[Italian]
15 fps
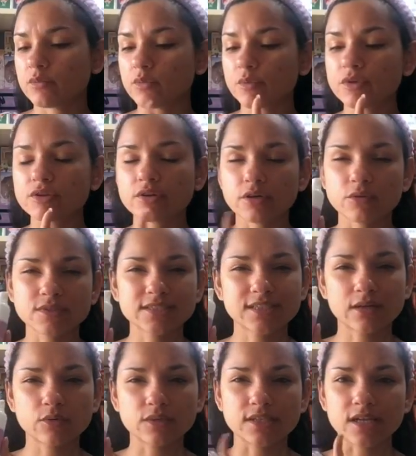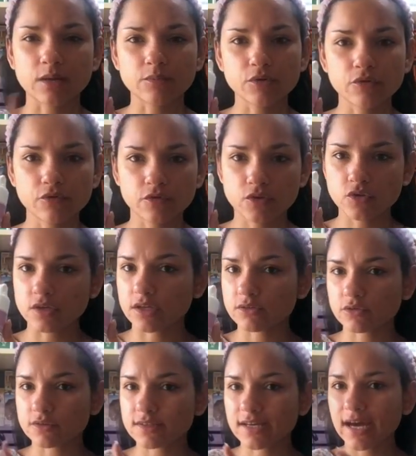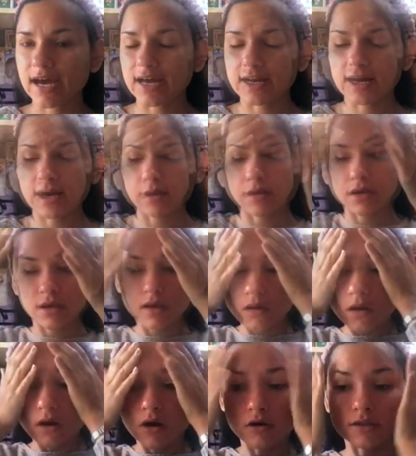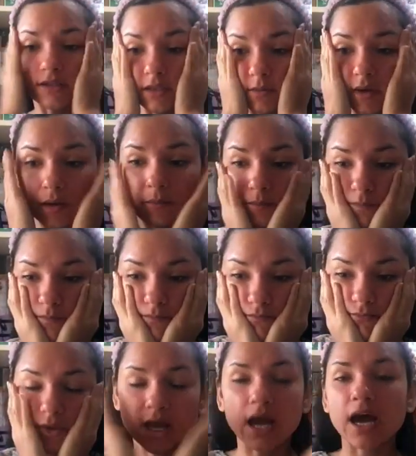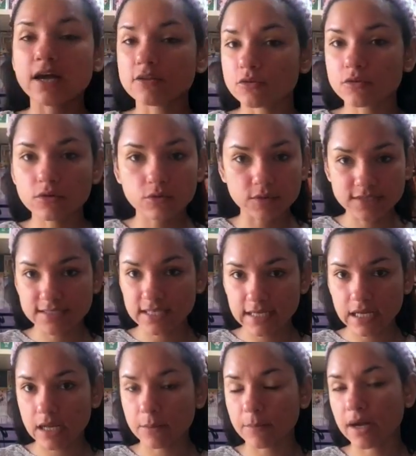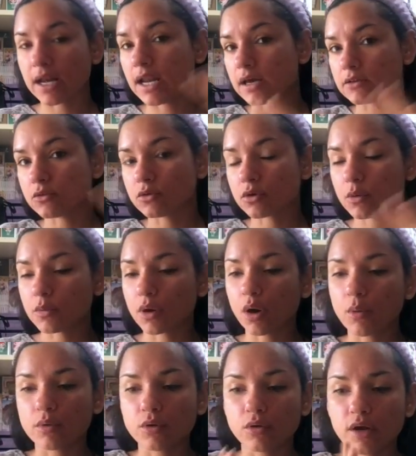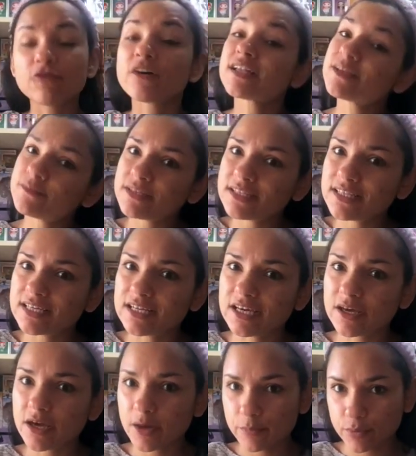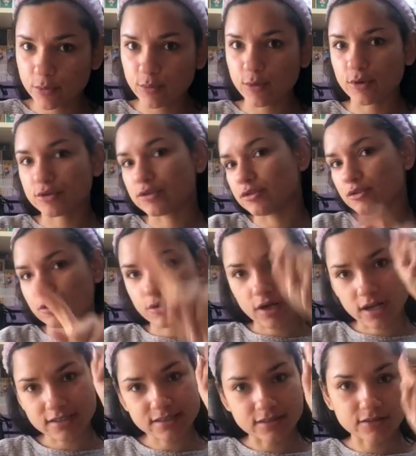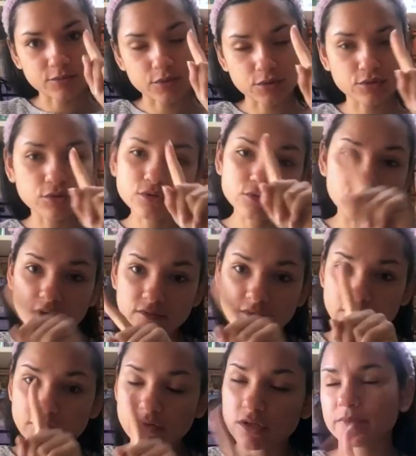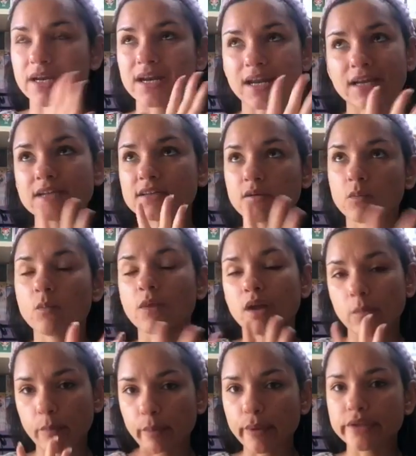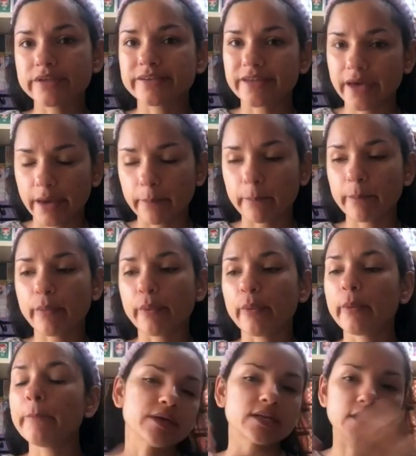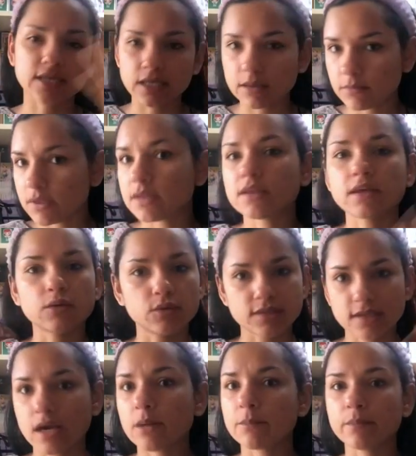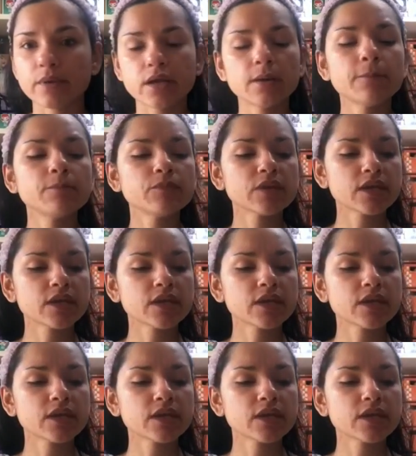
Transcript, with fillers: del momento è questa qui della Biofficina Toscana ottima adoro questa crema, la adoro proprio fatemi dire a proposito altro prodotto che vi volevo parlare da un bel po' di tempo per chi mi segue sempre